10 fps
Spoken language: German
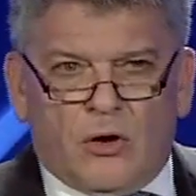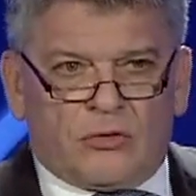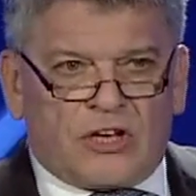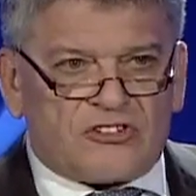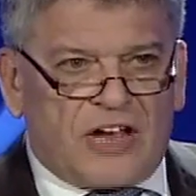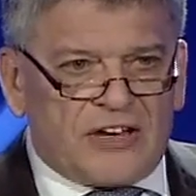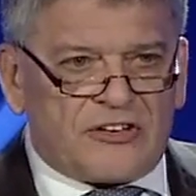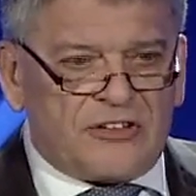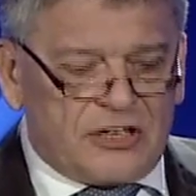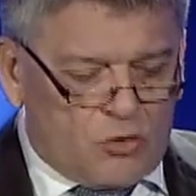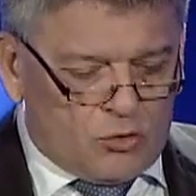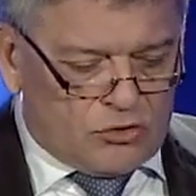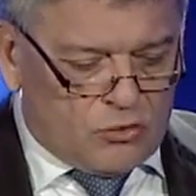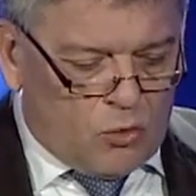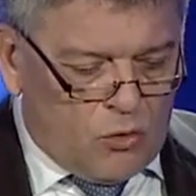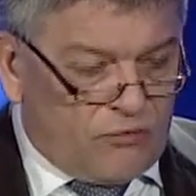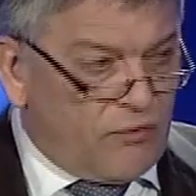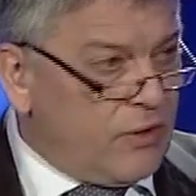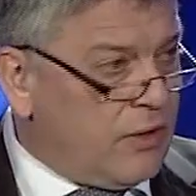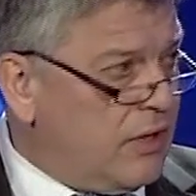unterstreichen den guten
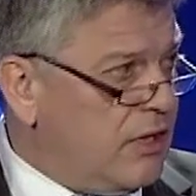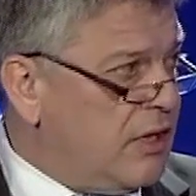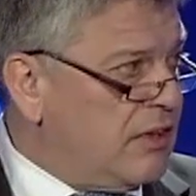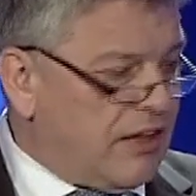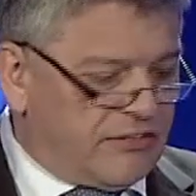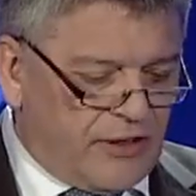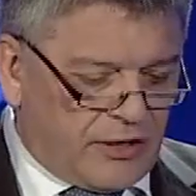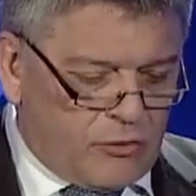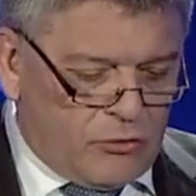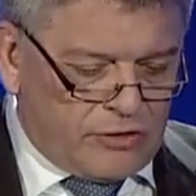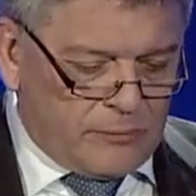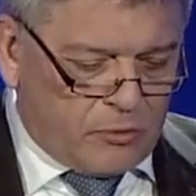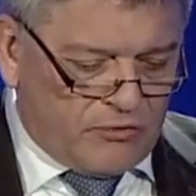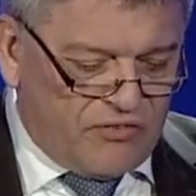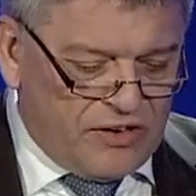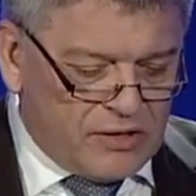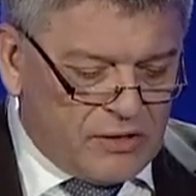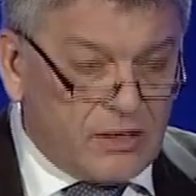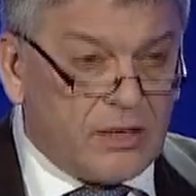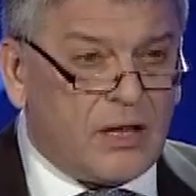Ruf das seriöse
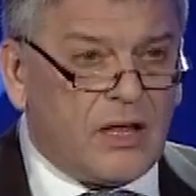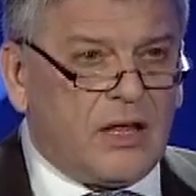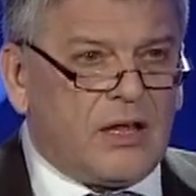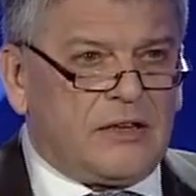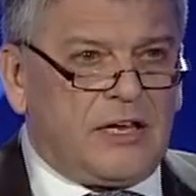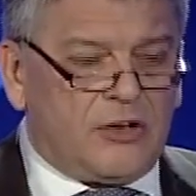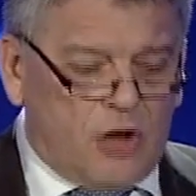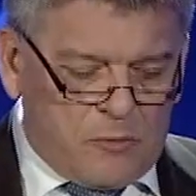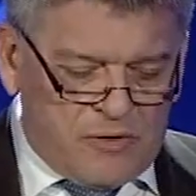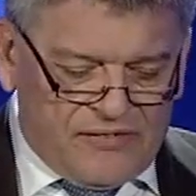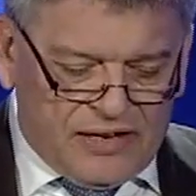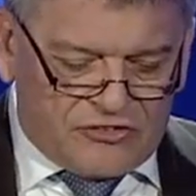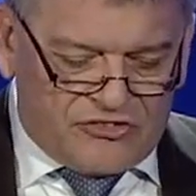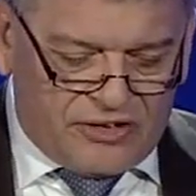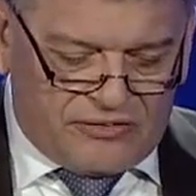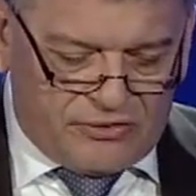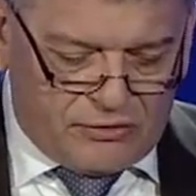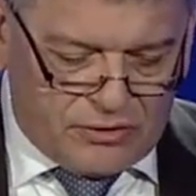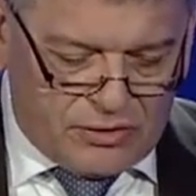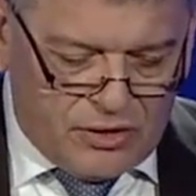Profil, die enorme
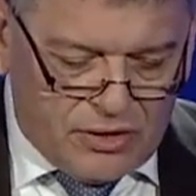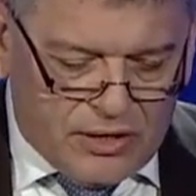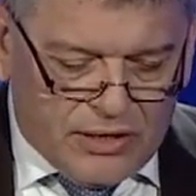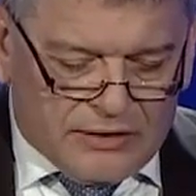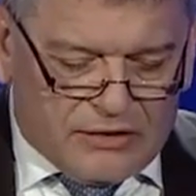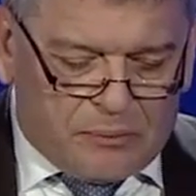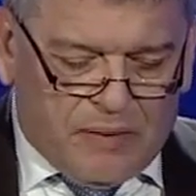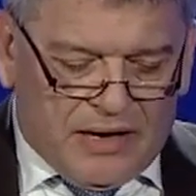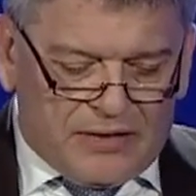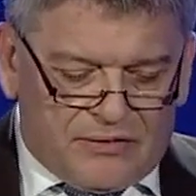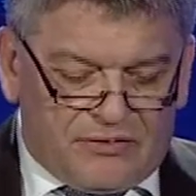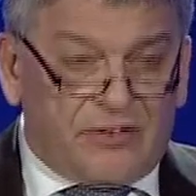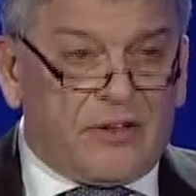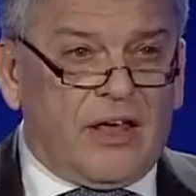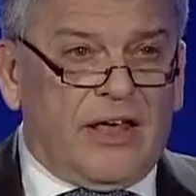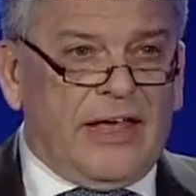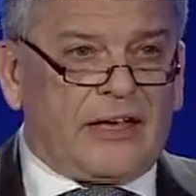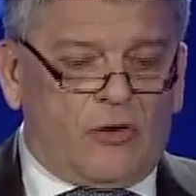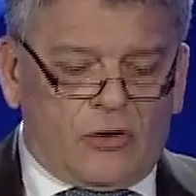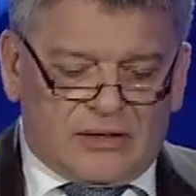Wertschätzung des Preises. Er
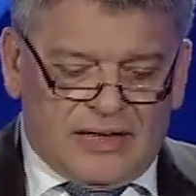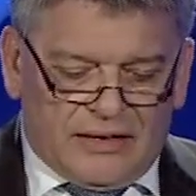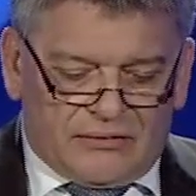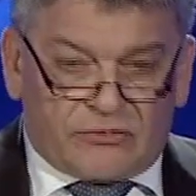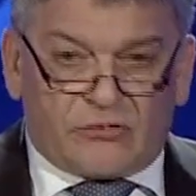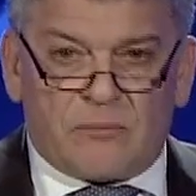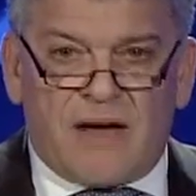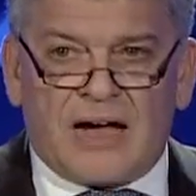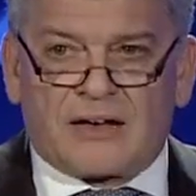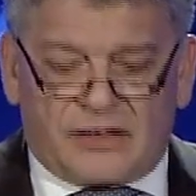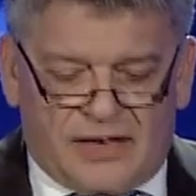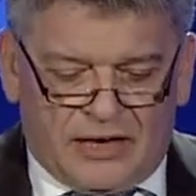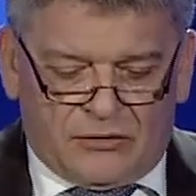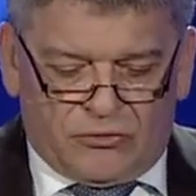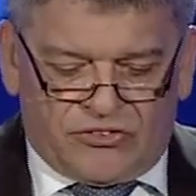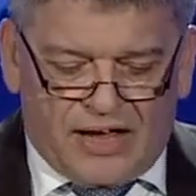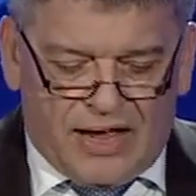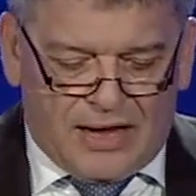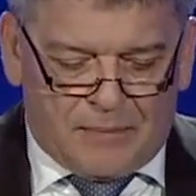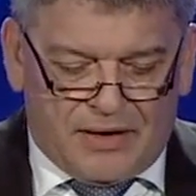gehört längst zum Markenkern unserer
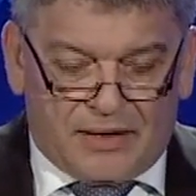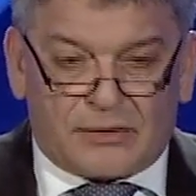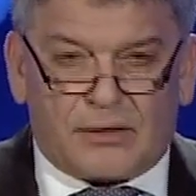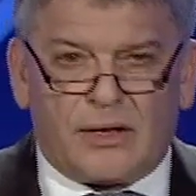Arbeit.